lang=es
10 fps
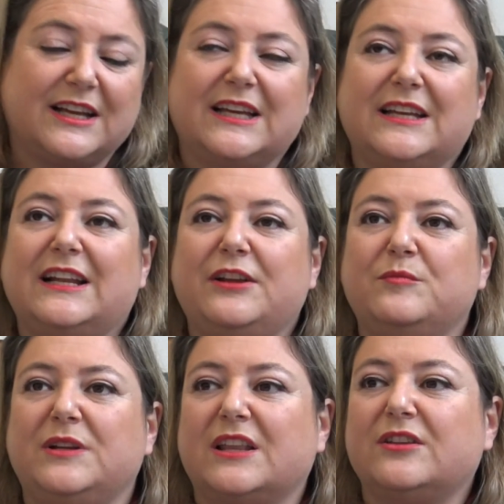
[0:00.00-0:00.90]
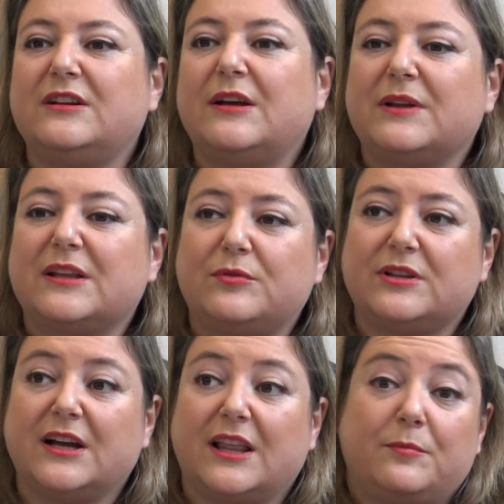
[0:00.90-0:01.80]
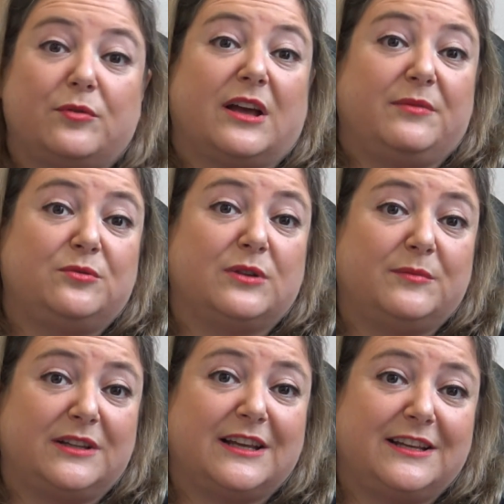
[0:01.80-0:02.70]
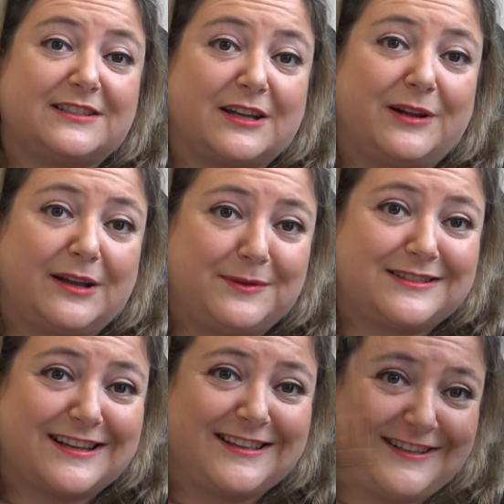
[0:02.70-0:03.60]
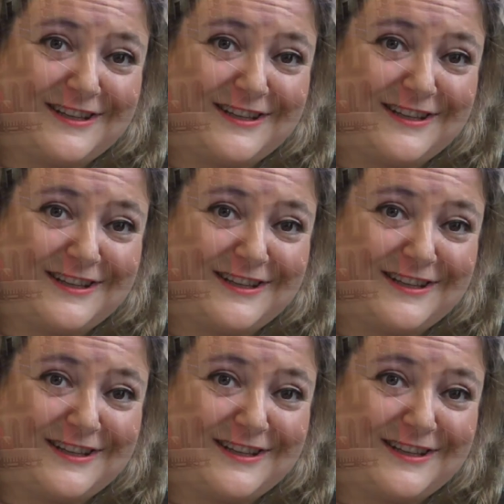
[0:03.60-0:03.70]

eh, la iluminación en la plaza porticada, porque habitualmente ahí estaba la pista de